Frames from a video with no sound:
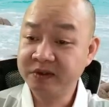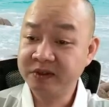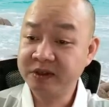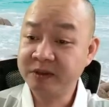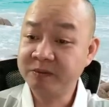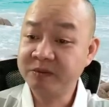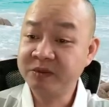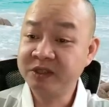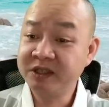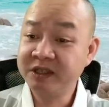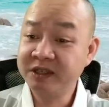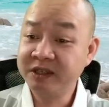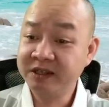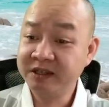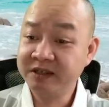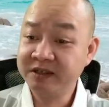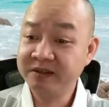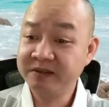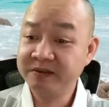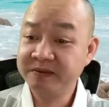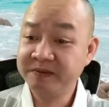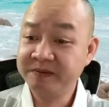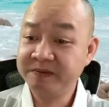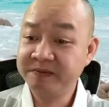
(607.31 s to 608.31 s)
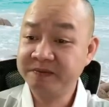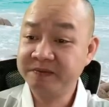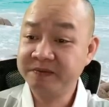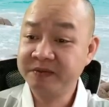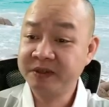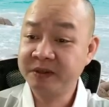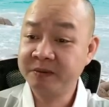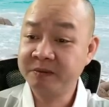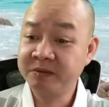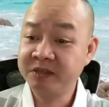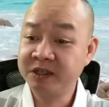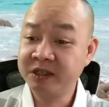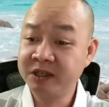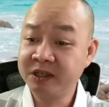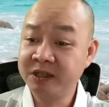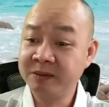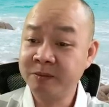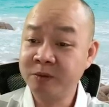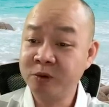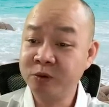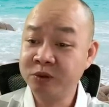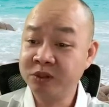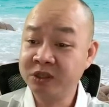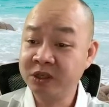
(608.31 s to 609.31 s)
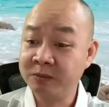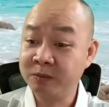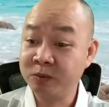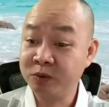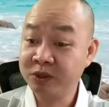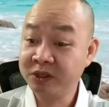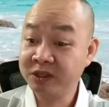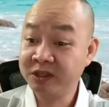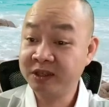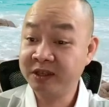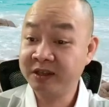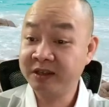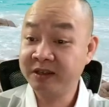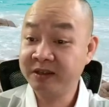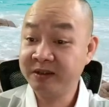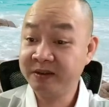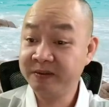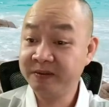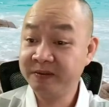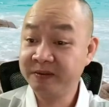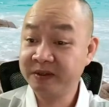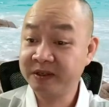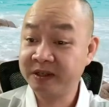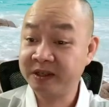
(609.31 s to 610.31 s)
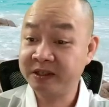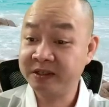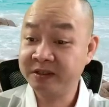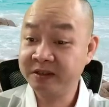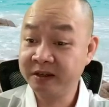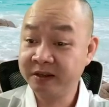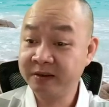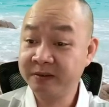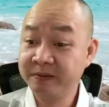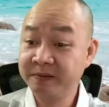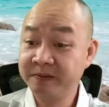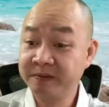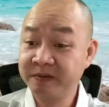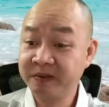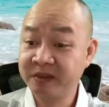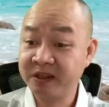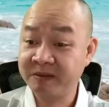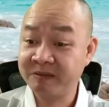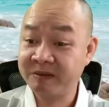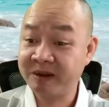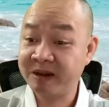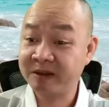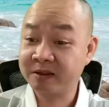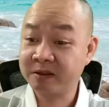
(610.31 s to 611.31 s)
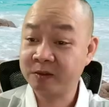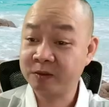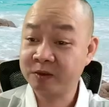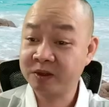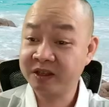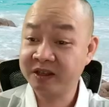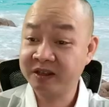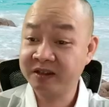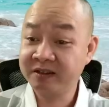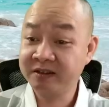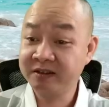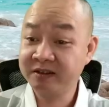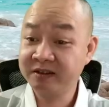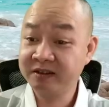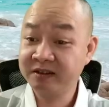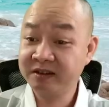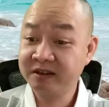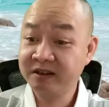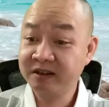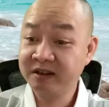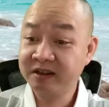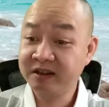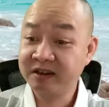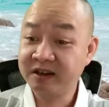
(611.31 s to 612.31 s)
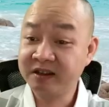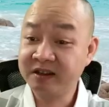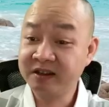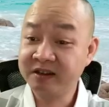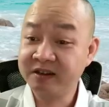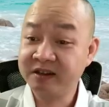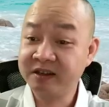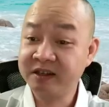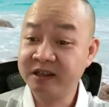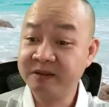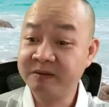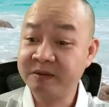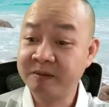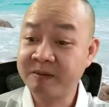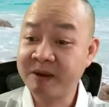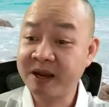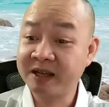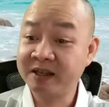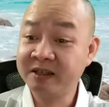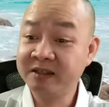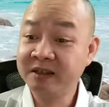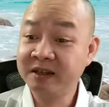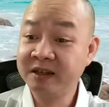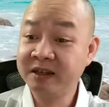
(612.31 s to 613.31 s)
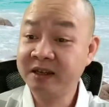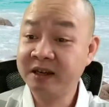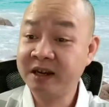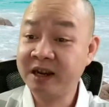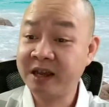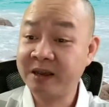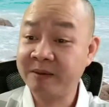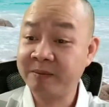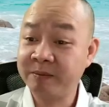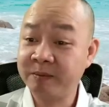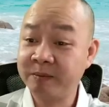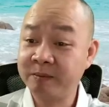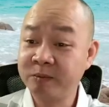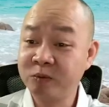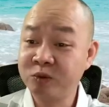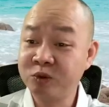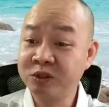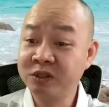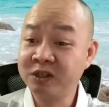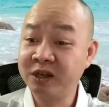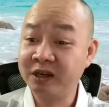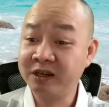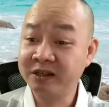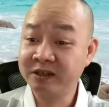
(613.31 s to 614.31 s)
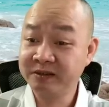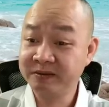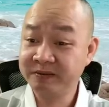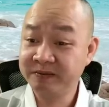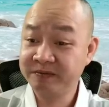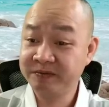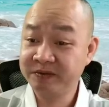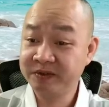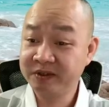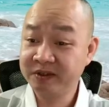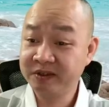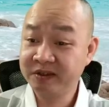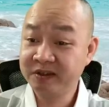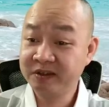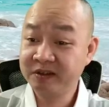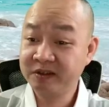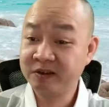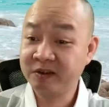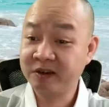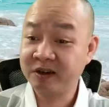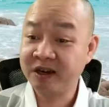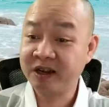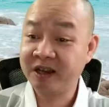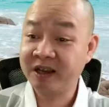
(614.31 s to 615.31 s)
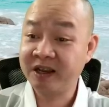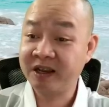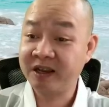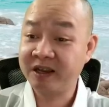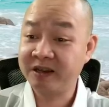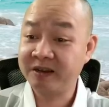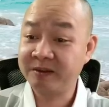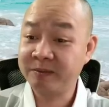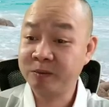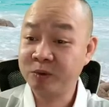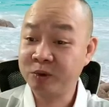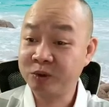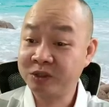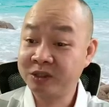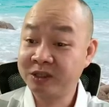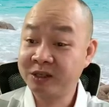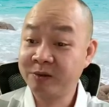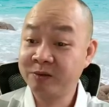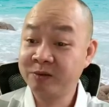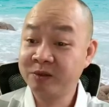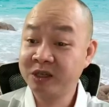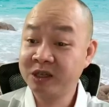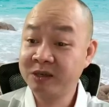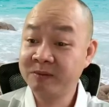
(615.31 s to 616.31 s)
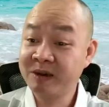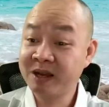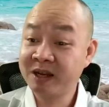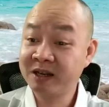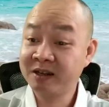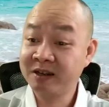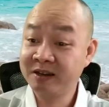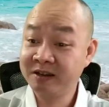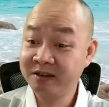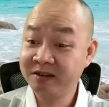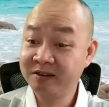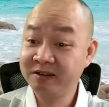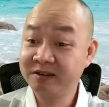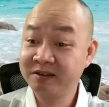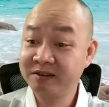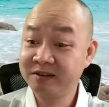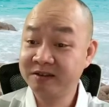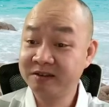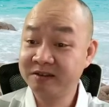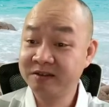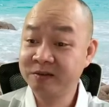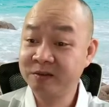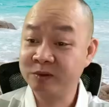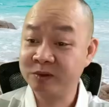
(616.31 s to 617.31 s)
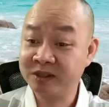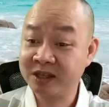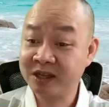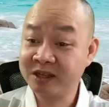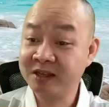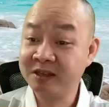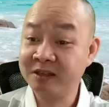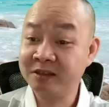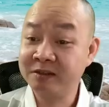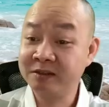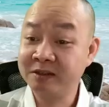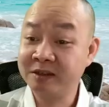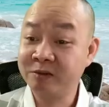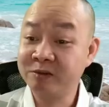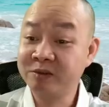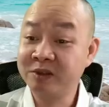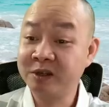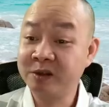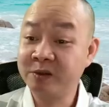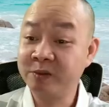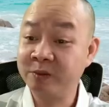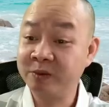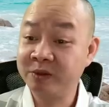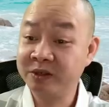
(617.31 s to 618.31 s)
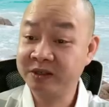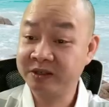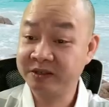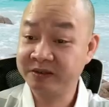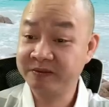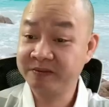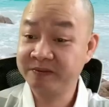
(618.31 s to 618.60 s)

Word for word: Thậm chí thậm chí là Bộ trưởng Bộ Y tế ngày trước là bà Thọ Tiến, cái thời kỳ mà bà chưa lên làm Bộ trưởng ấy, còn là một trong những cái bạn thân của gia đình nhà ông Trần Hùng cơ.